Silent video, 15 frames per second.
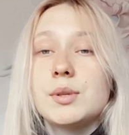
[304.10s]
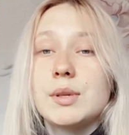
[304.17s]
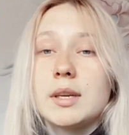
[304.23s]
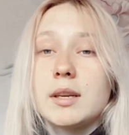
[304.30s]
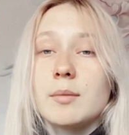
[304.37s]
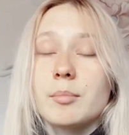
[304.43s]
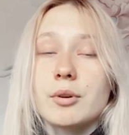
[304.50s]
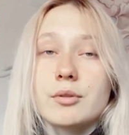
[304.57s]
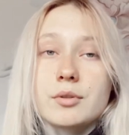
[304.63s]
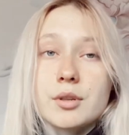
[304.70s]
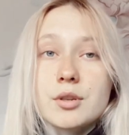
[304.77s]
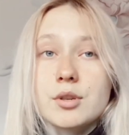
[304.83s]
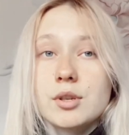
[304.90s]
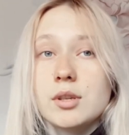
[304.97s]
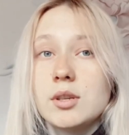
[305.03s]
или, наоборот,
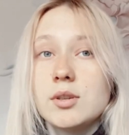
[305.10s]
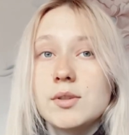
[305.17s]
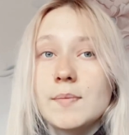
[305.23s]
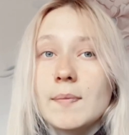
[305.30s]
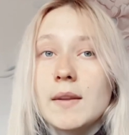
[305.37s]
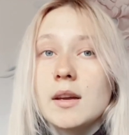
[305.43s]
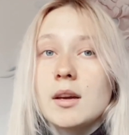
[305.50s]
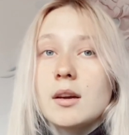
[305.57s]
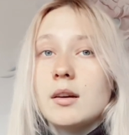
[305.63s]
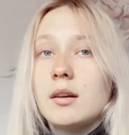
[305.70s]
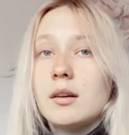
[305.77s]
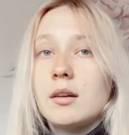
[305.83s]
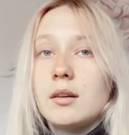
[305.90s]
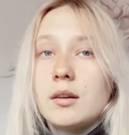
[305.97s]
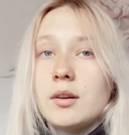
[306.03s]
расширить.
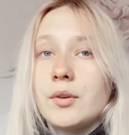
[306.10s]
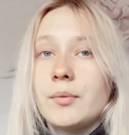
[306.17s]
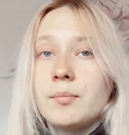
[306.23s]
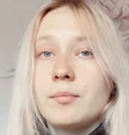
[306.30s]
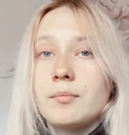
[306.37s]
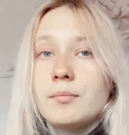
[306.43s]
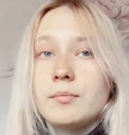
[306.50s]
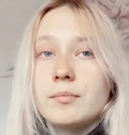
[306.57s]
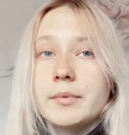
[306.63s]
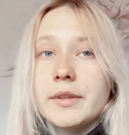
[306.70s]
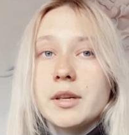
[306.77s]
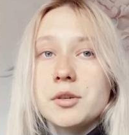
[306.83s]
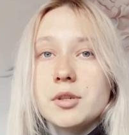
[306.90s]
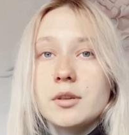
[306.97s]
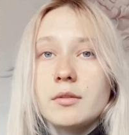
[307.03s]

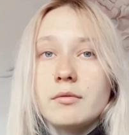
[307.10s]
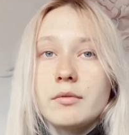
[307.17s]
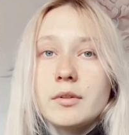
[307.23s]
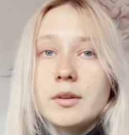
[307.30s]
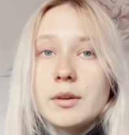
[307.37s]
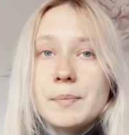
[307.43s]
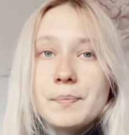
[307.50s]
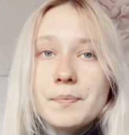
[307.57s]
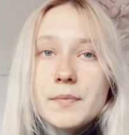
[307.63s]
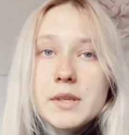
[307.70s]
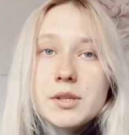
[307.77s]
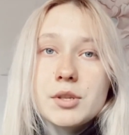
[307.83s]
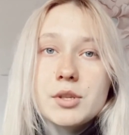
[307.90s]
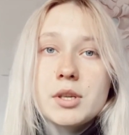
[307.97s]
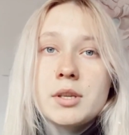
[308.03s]
Также в
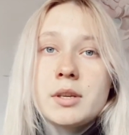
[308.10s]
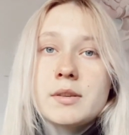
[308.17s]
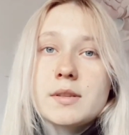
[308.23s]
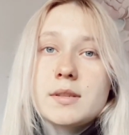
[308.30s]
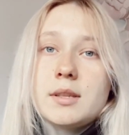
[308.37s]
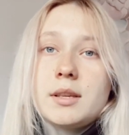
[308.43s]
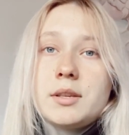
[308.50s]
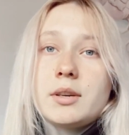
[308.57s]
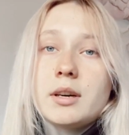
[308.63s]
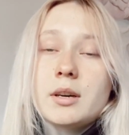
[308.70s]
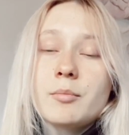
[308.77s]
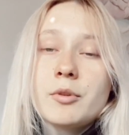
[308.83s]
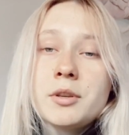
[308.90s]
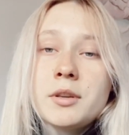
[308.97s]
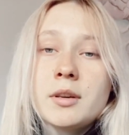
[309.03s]
достижении состояния
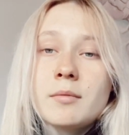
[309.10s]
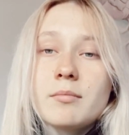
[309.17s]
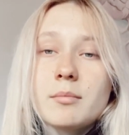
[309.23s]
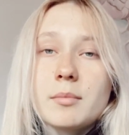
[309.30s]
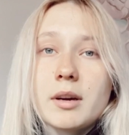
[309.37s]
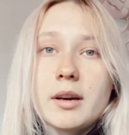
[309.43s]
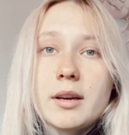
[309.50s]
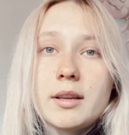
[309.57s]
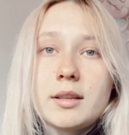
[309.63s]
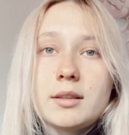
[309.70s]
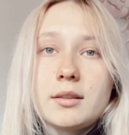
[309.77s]
гармонии помогает